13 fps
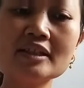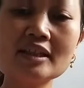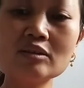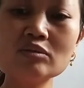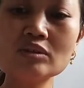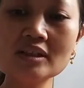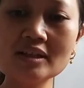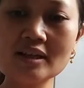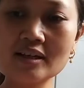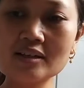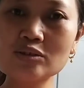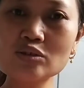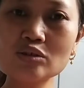kita tuh
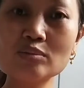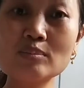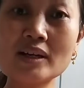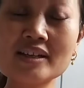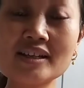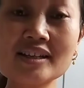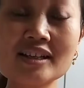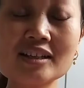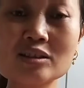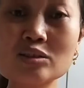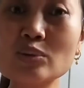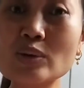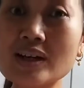tinggal klik bayar
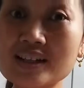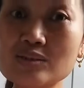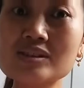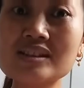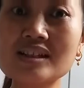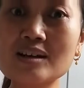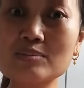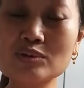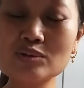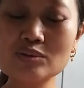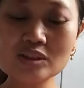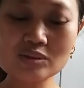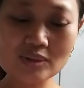yang 230
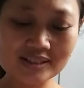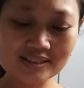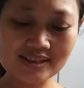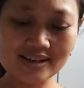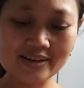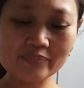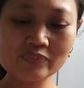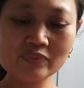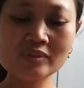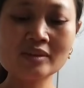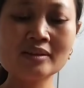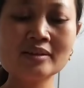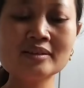itu aja ya
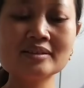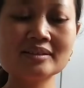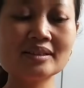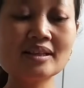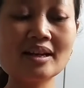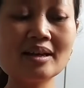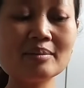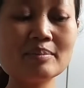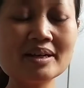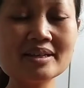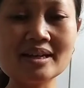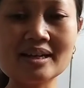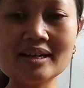setelah
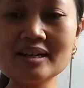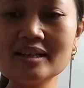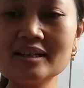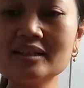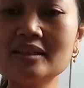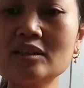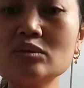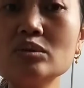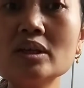bayar kita tuh